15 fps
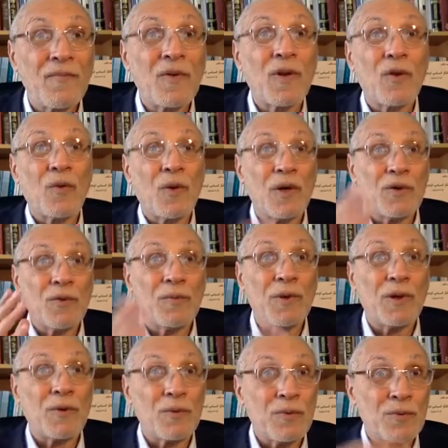في الكويت
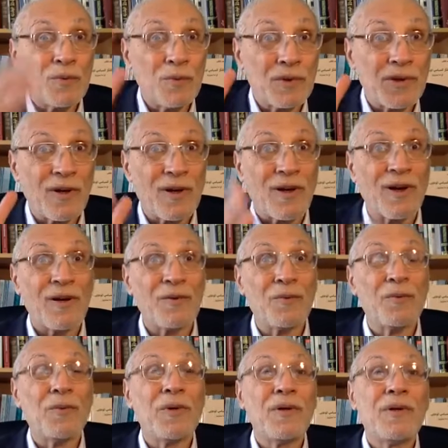وبيروت وطهران